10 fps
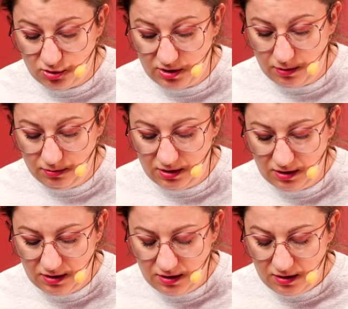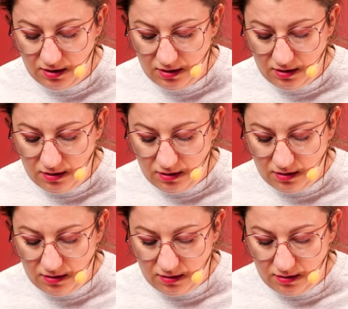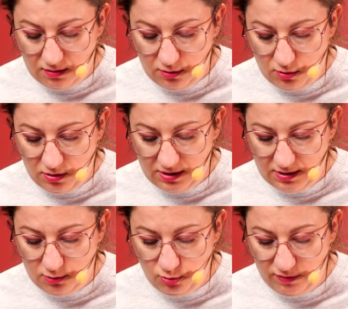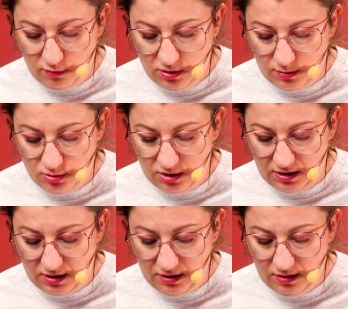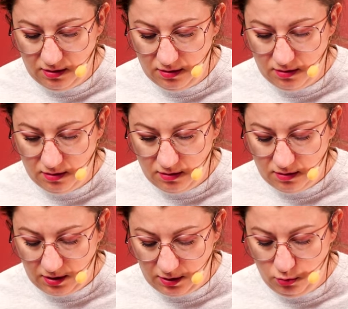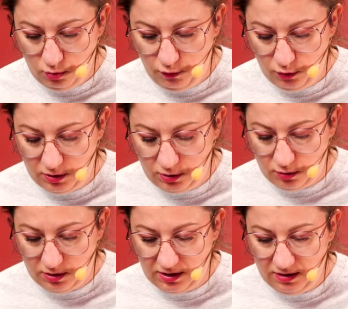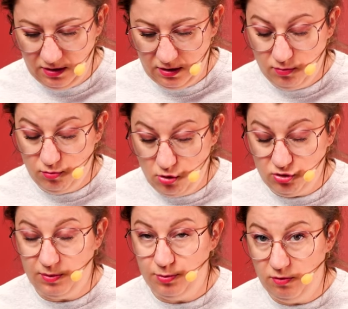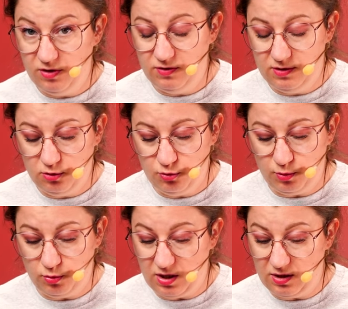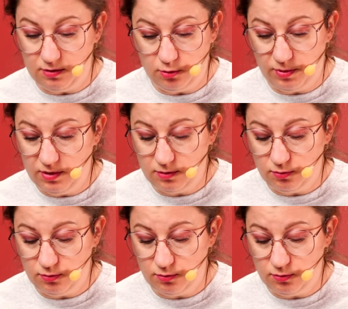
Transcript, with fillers: kształt. Y, trochę za grube wolne brzegi, takie kulfonki trochę. Można piłować więcej od spodu, ale zdobienia